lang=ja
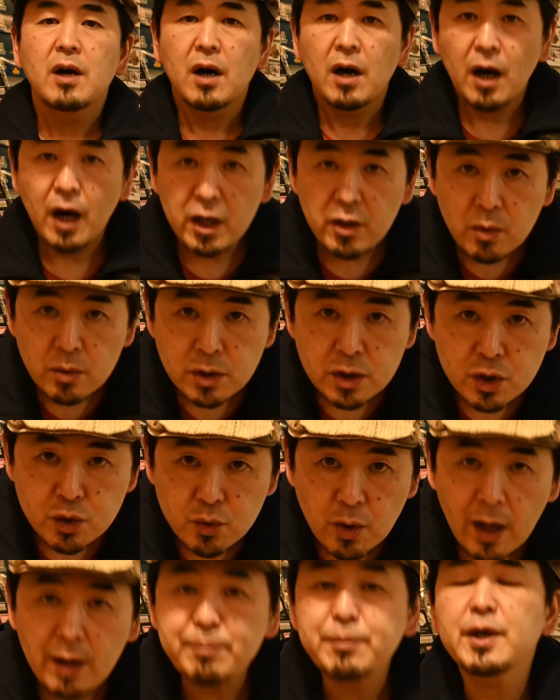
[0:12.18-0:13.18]
はいこんにち
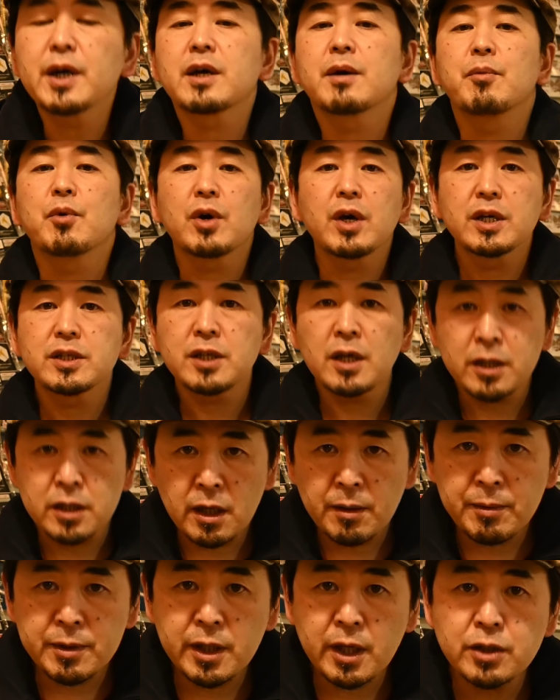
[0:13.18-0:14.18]
は三宅模型三
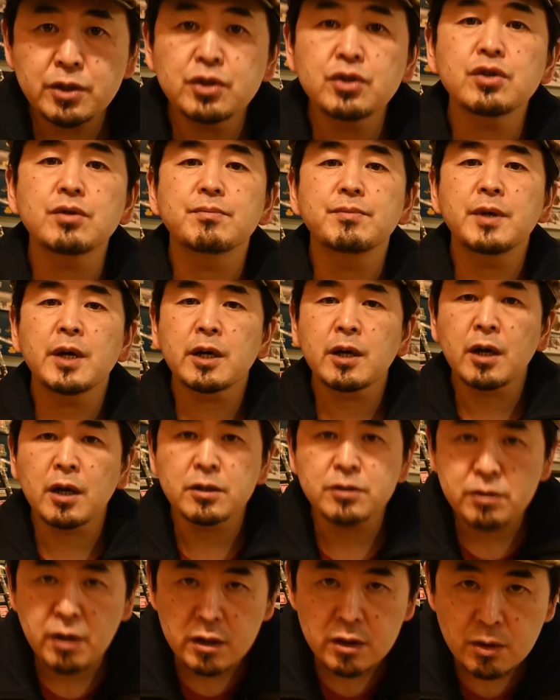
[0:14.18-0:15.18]
代目店主三宅
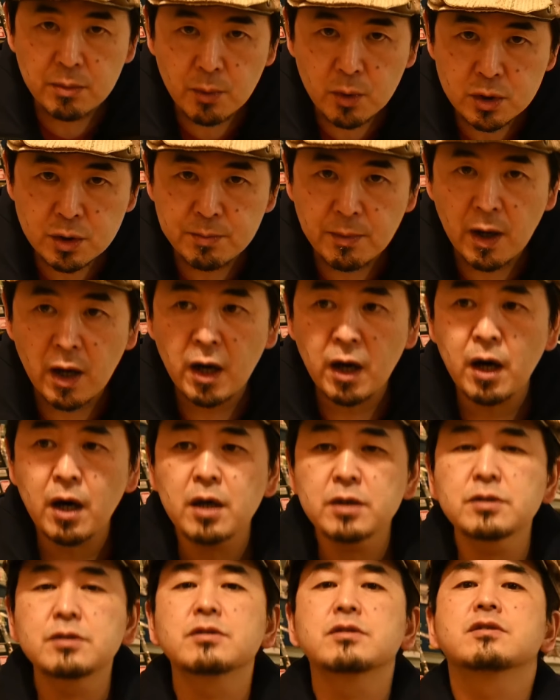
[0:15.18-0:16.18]
和明と申し
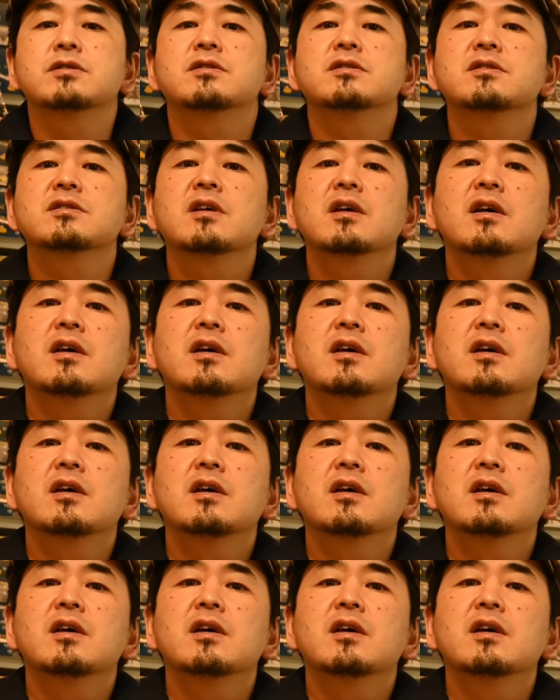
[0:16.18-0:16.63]
ます